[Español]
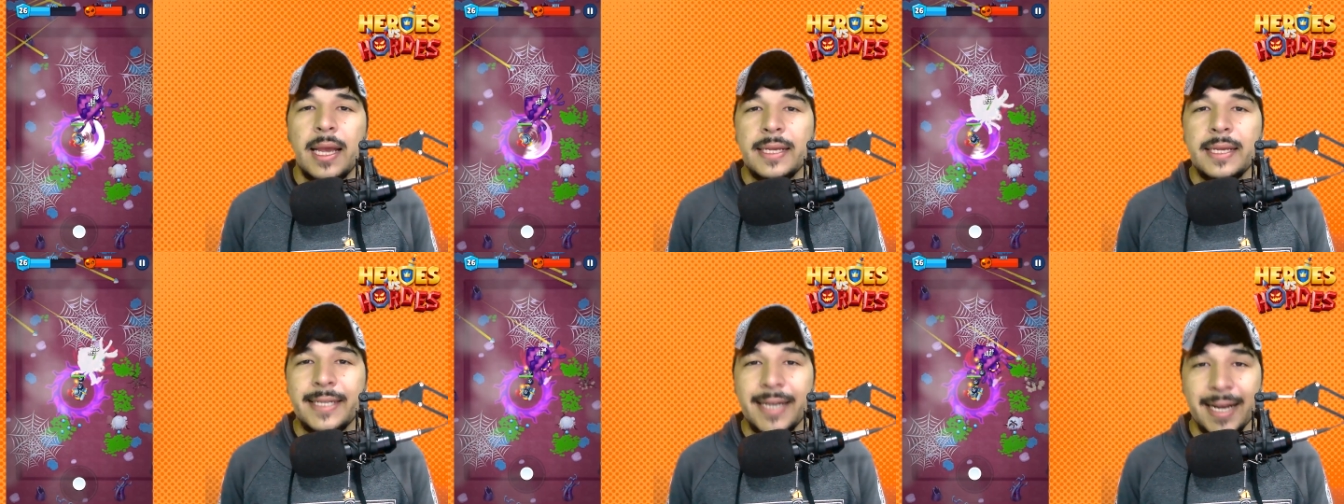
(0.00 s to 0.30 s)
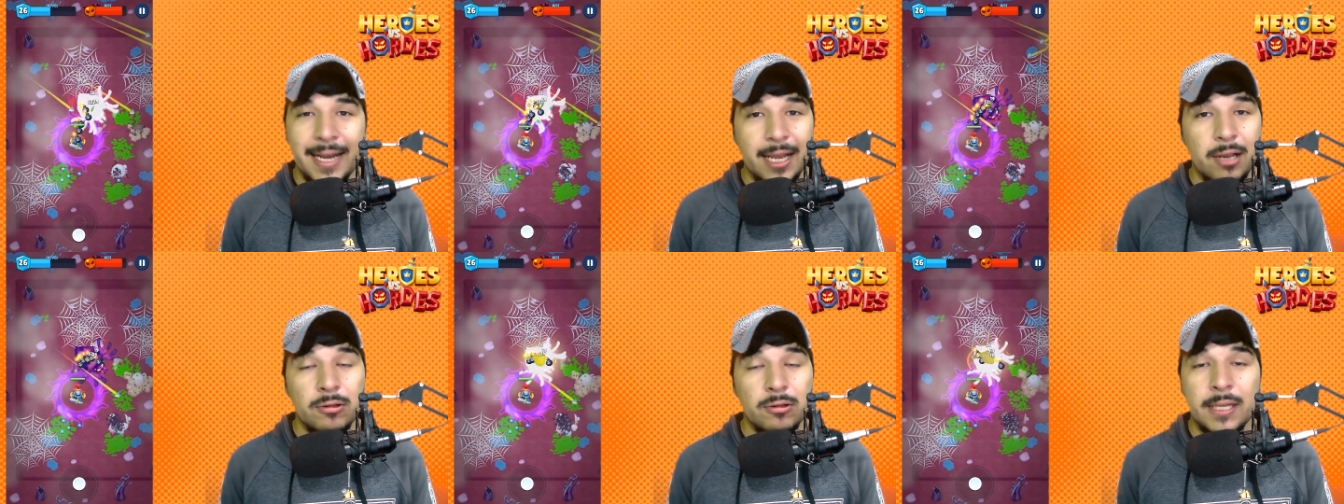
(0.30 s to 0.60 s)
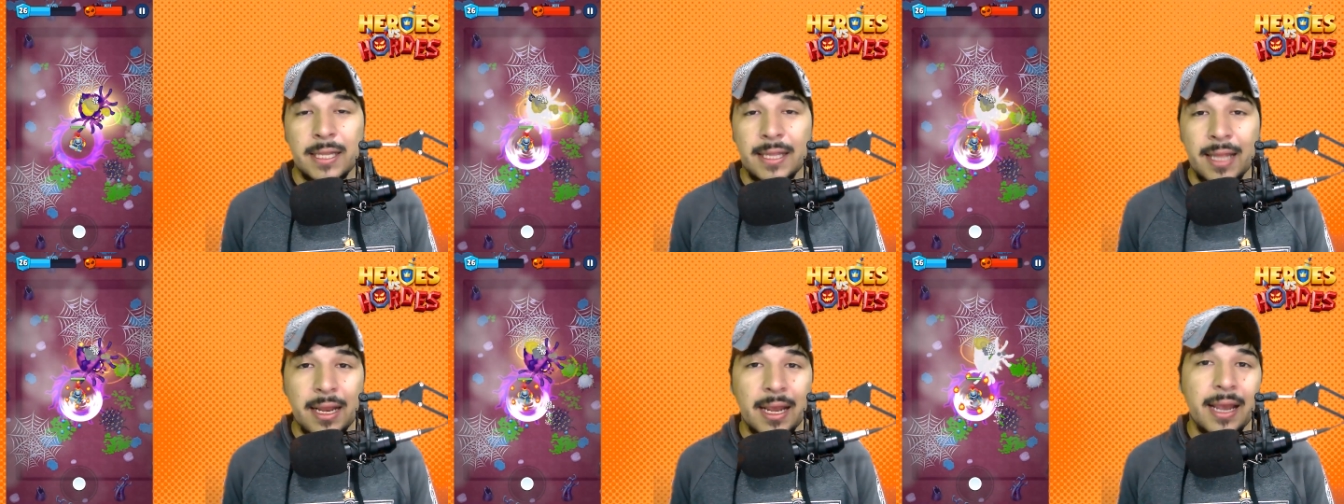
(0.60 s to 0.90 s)
ya que los
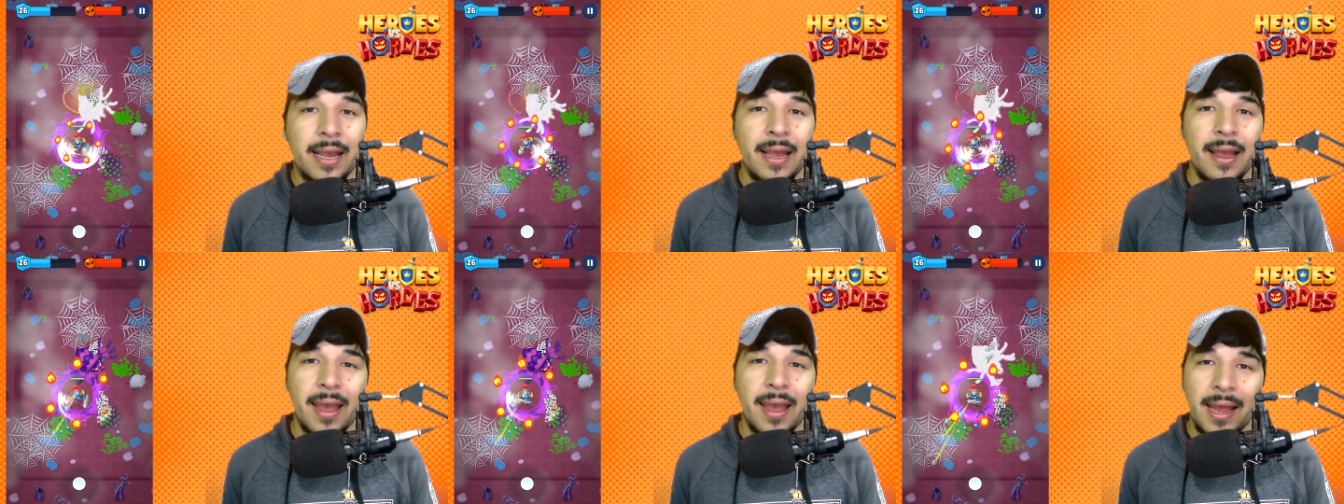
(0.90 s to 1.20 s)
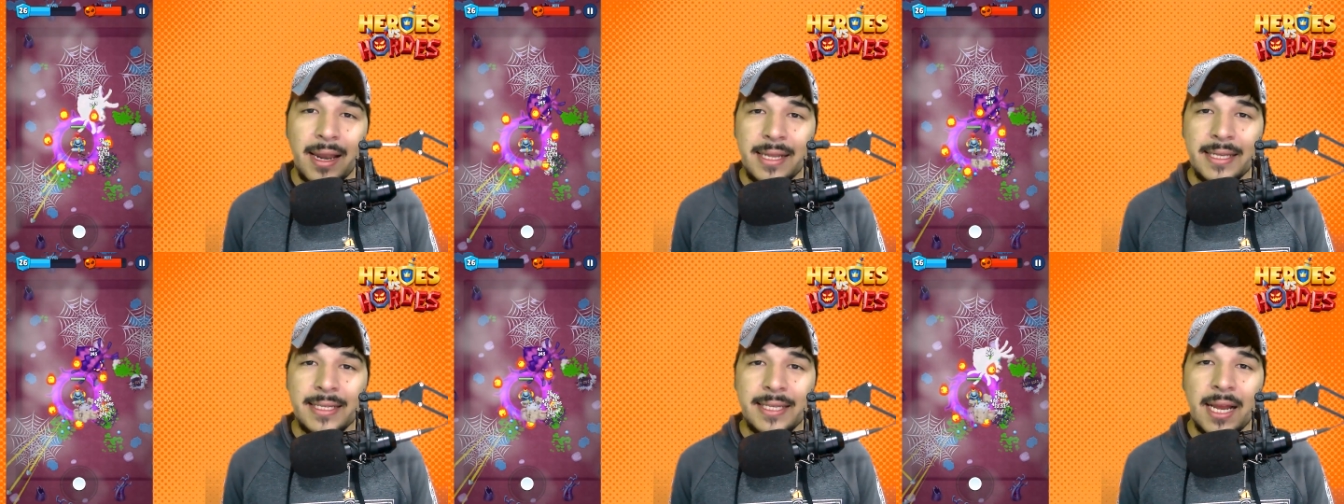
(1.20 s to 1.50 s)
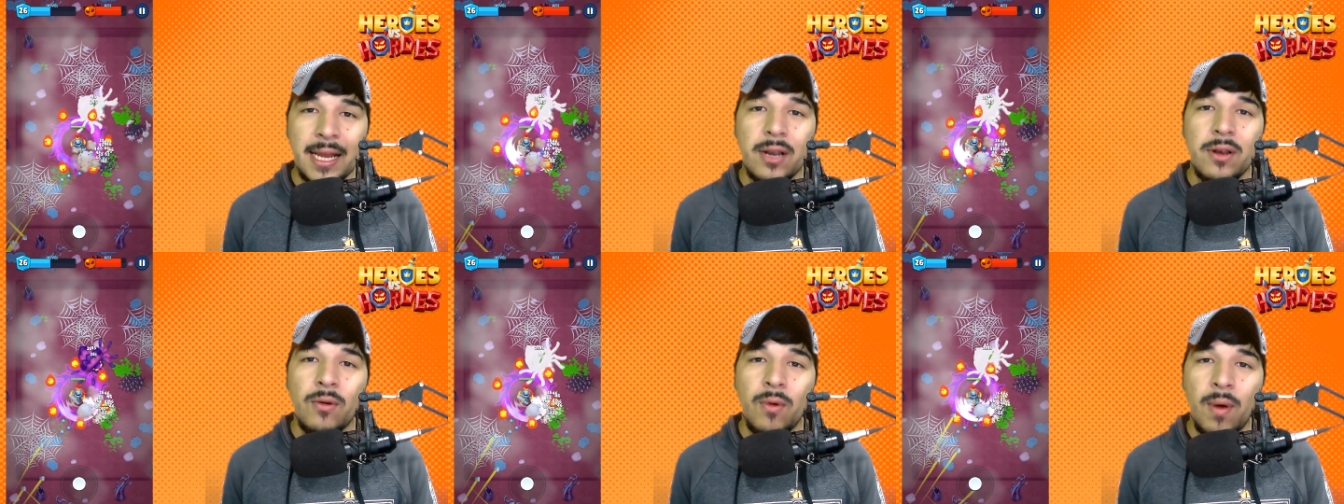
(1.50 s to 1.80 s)
ataques que realiza
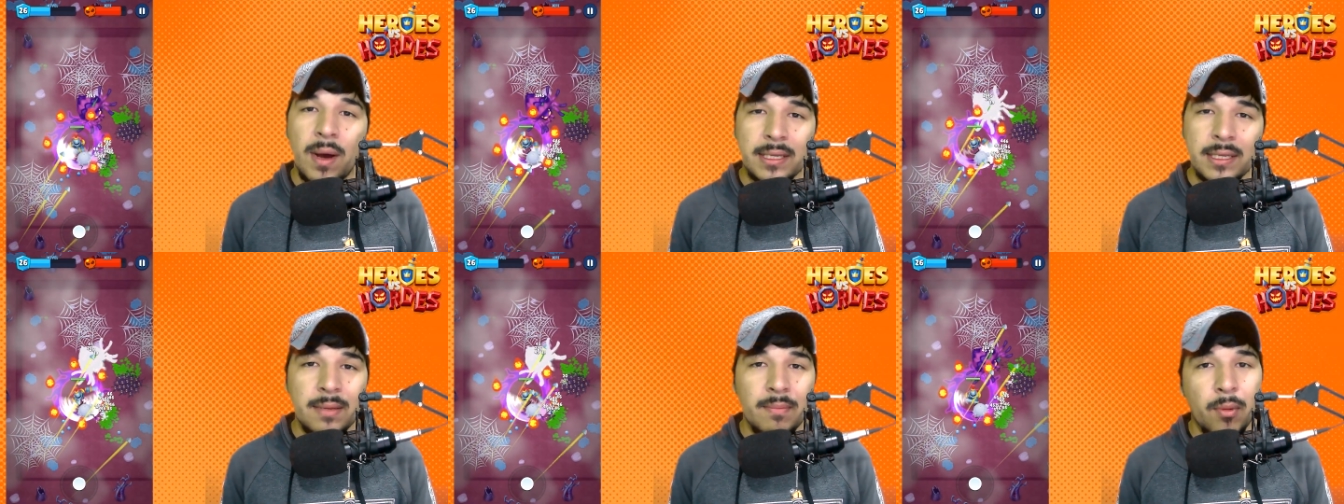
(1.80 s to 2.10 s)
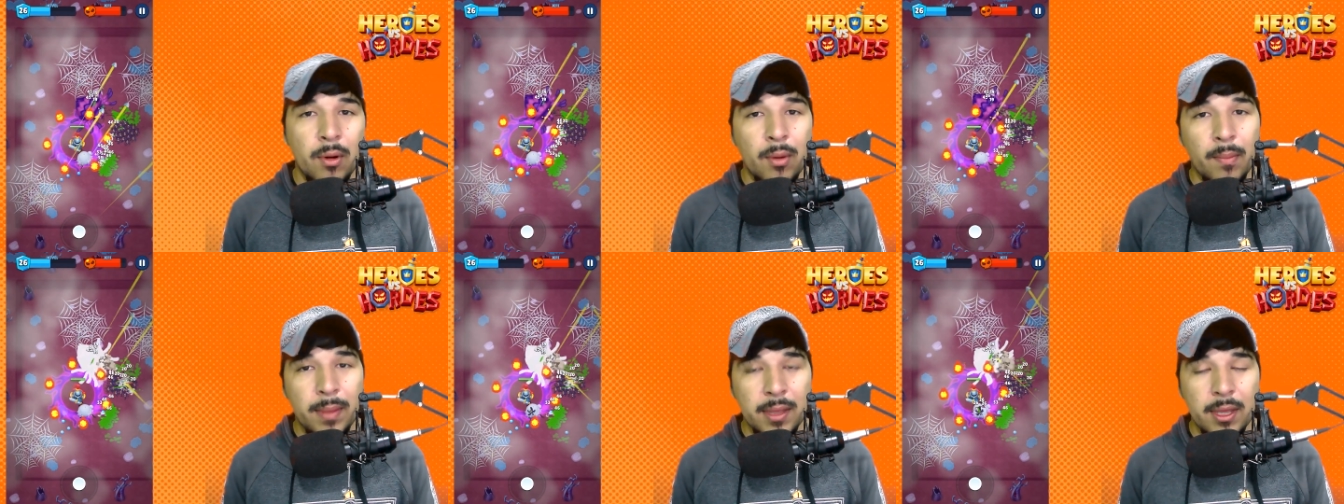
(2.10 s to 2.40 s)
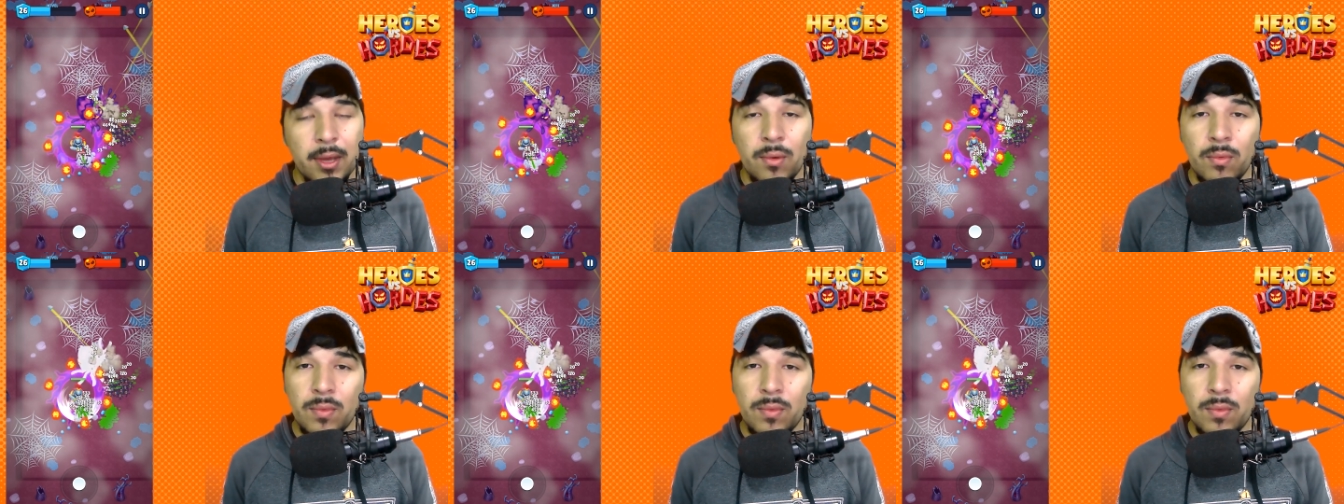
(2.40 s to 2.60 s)
lo hace por medio de